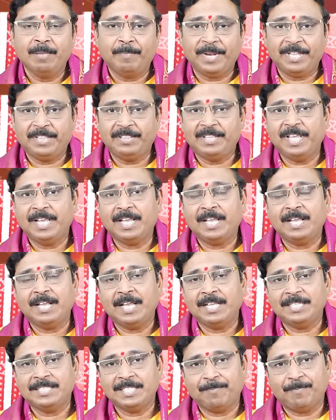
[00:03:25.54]

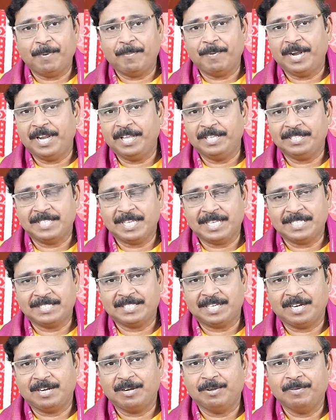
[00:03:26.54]
ప్రత్యేకంగా చెప్పబడ్డాయి
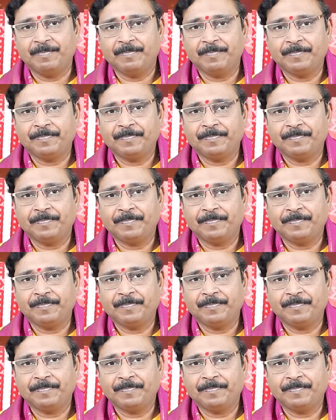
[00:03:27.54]
శాస్త్రంలో